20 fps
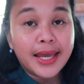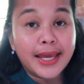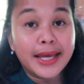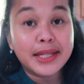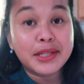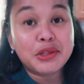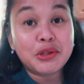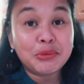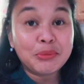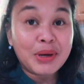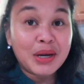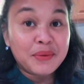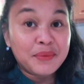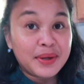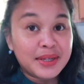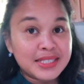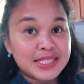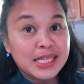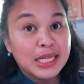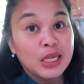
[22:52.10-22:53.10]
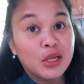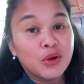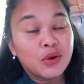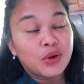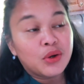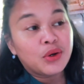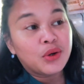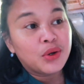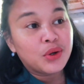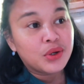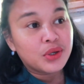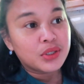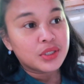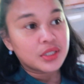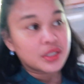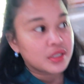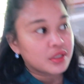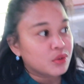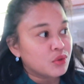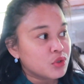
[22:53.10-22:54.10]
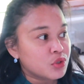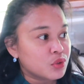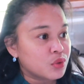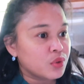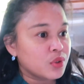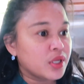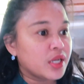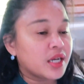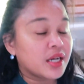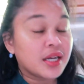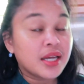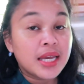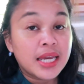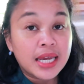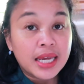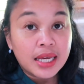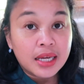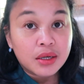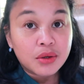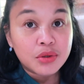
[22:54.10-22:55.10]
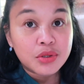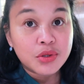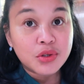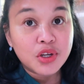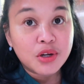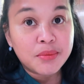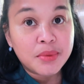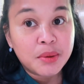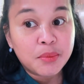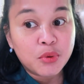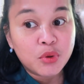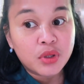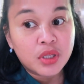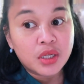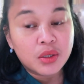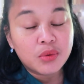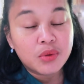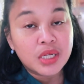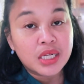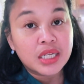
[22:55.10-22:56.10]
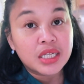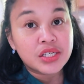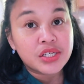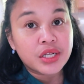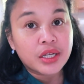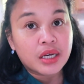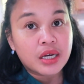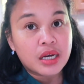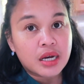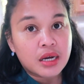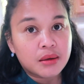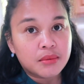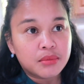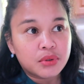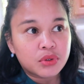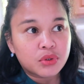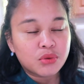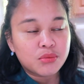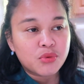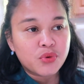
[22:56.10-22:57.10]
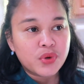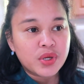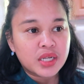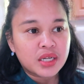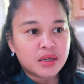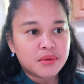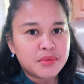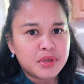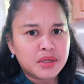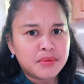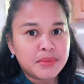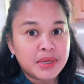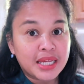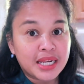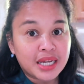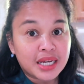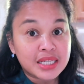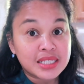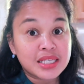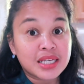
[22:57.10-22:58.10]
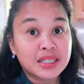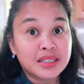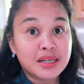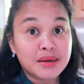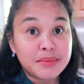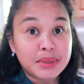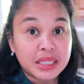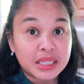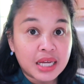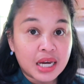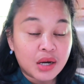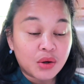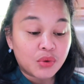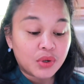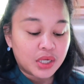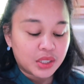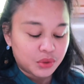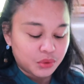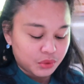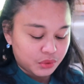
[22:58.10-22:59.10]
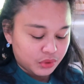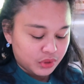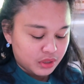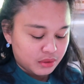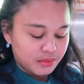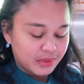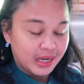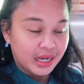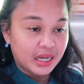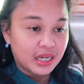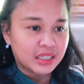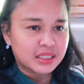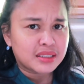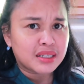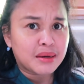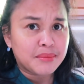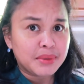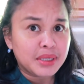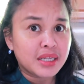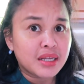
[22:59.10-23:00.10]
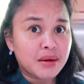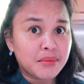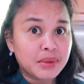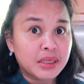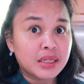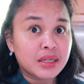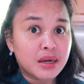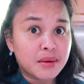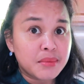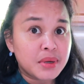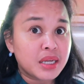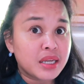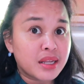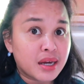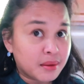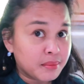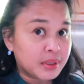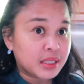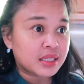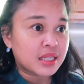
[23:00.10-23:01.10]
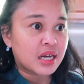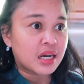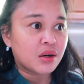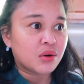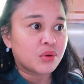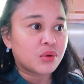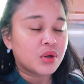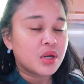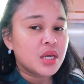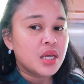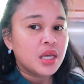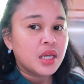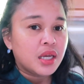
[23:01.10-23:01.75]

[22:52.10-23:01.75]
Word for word: And tumawag si Lo, gusto niya, gusto niyang magpunta doon, hindi siya nakaabot. Umuwi na kami ni Mira kasi ang daming tao nga doon, di ba? Ang dami, daming, daming, daming tao.